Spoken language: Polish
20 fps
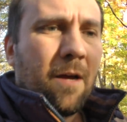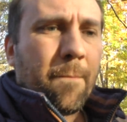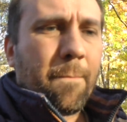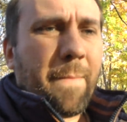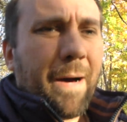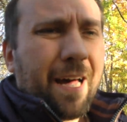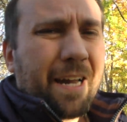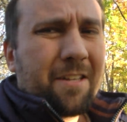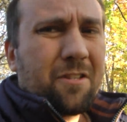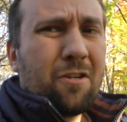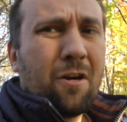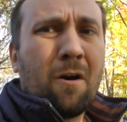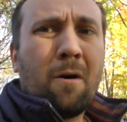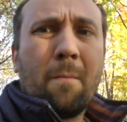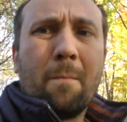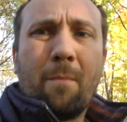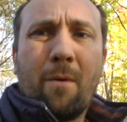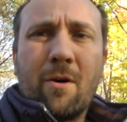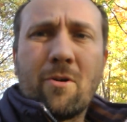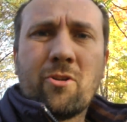bardzo
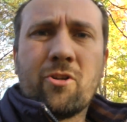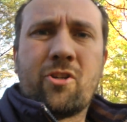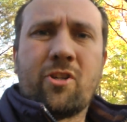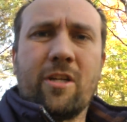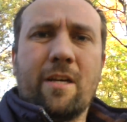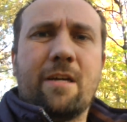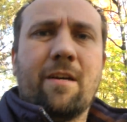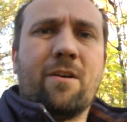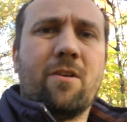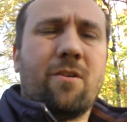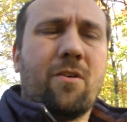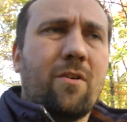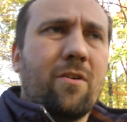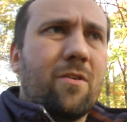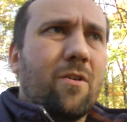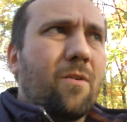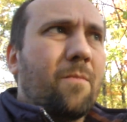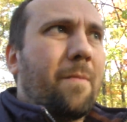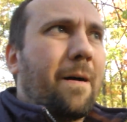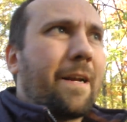mądrzy,
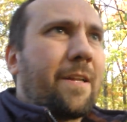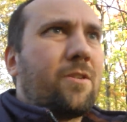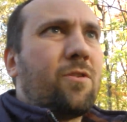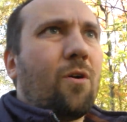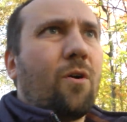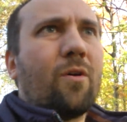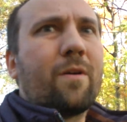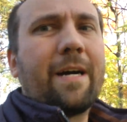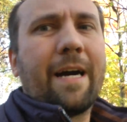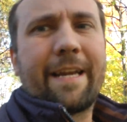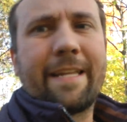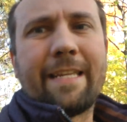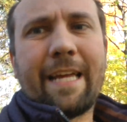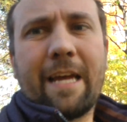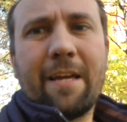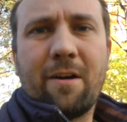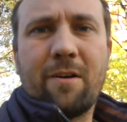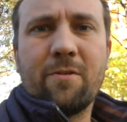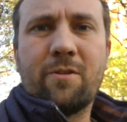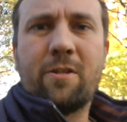bardzo
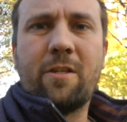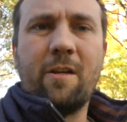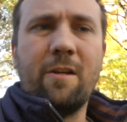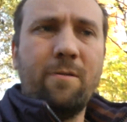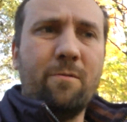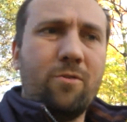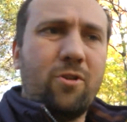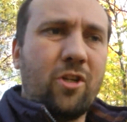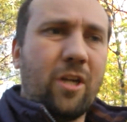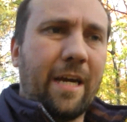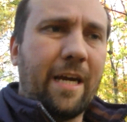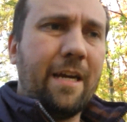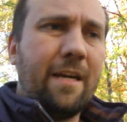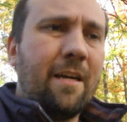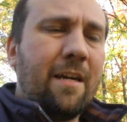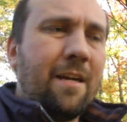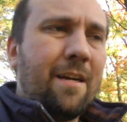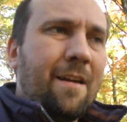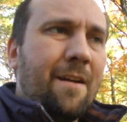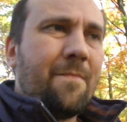ogarniający ludzie,
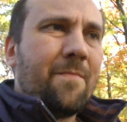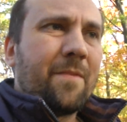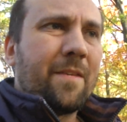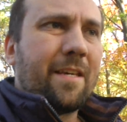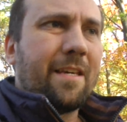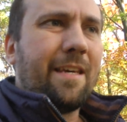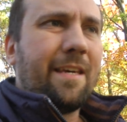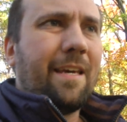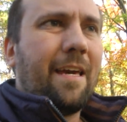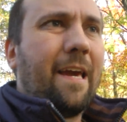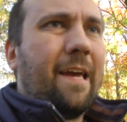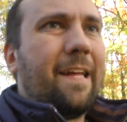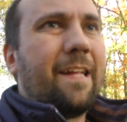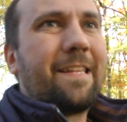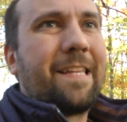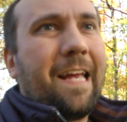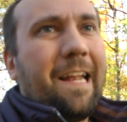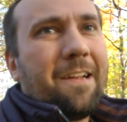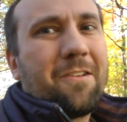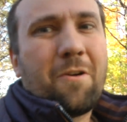i
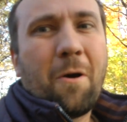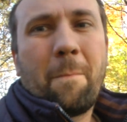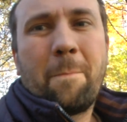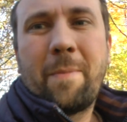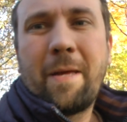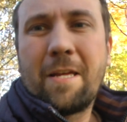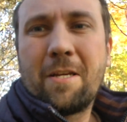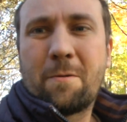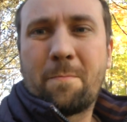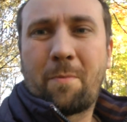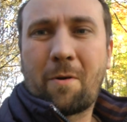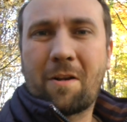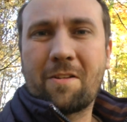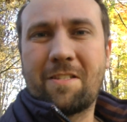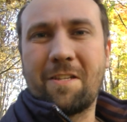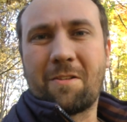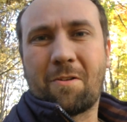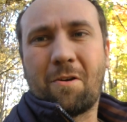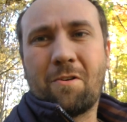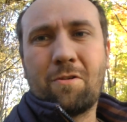tylko
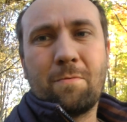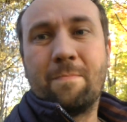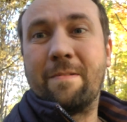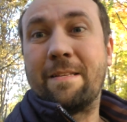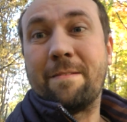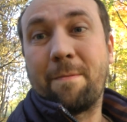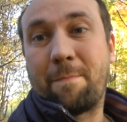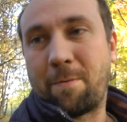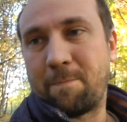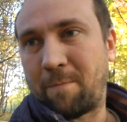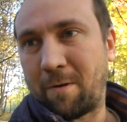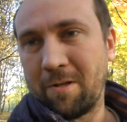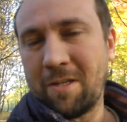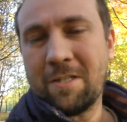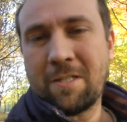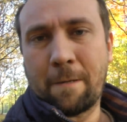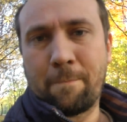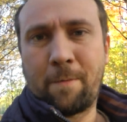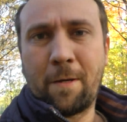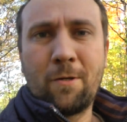5% osób,
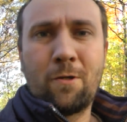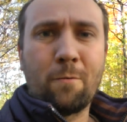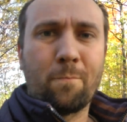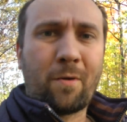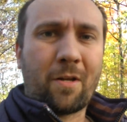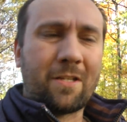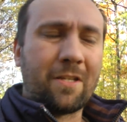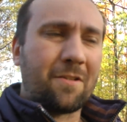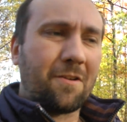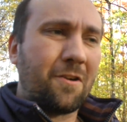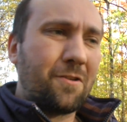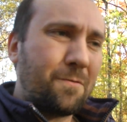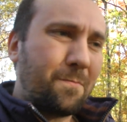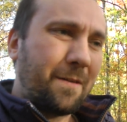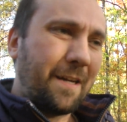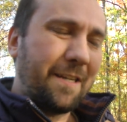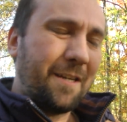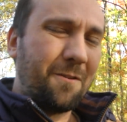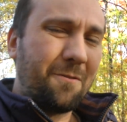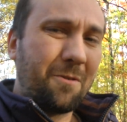poniżej 5% osób
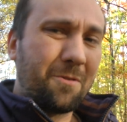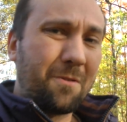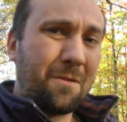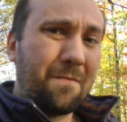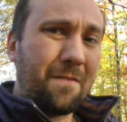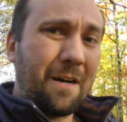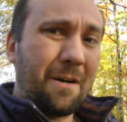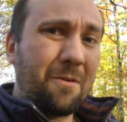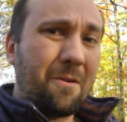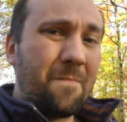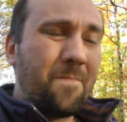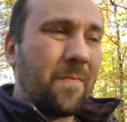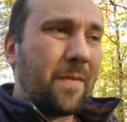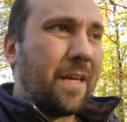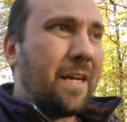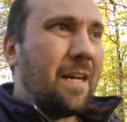na nie głosowało.